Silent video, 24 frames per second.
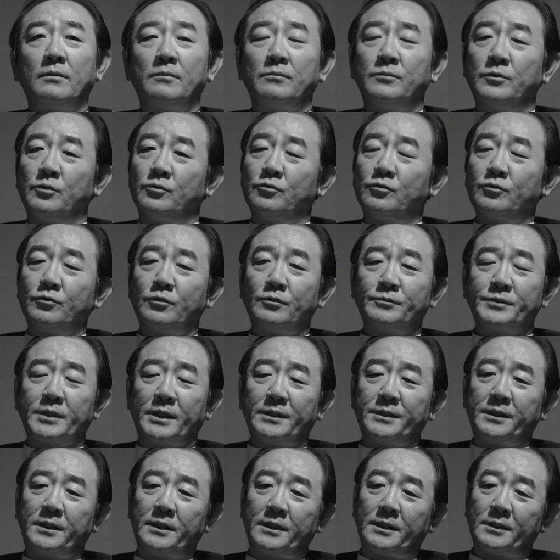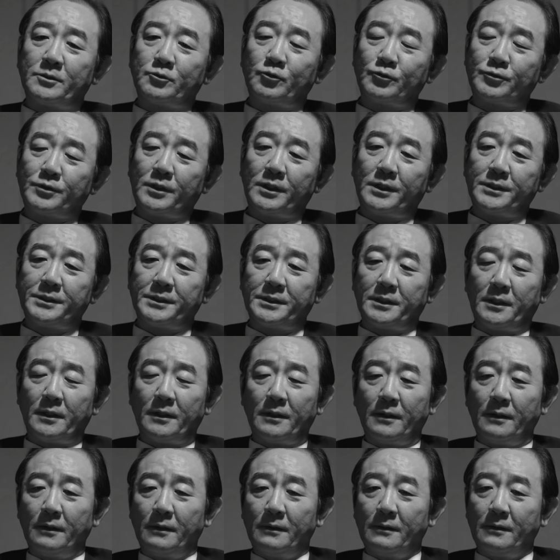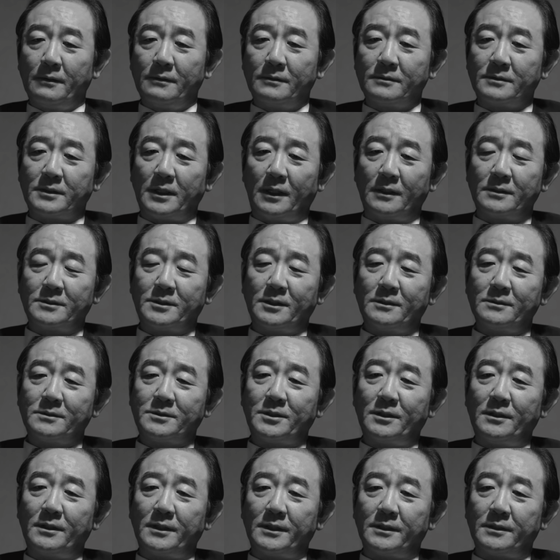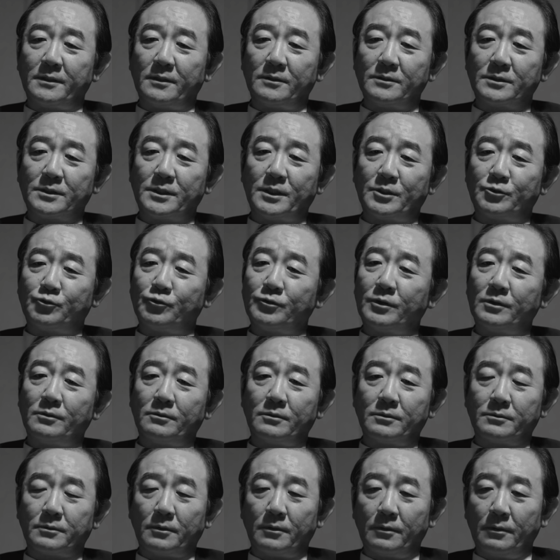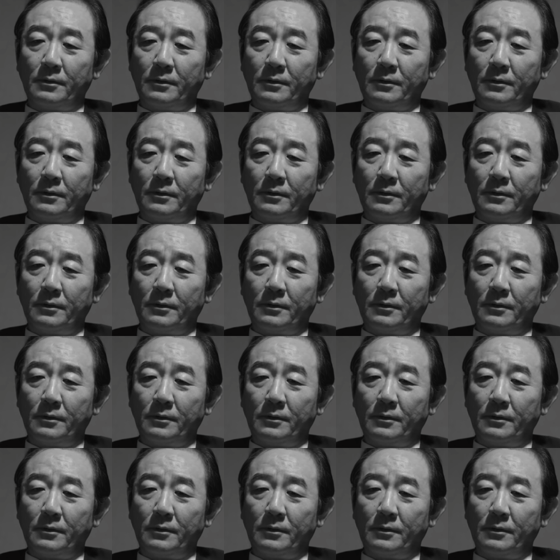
뭐 우금산의 수사관이라 장성철의 형사 죽인 것도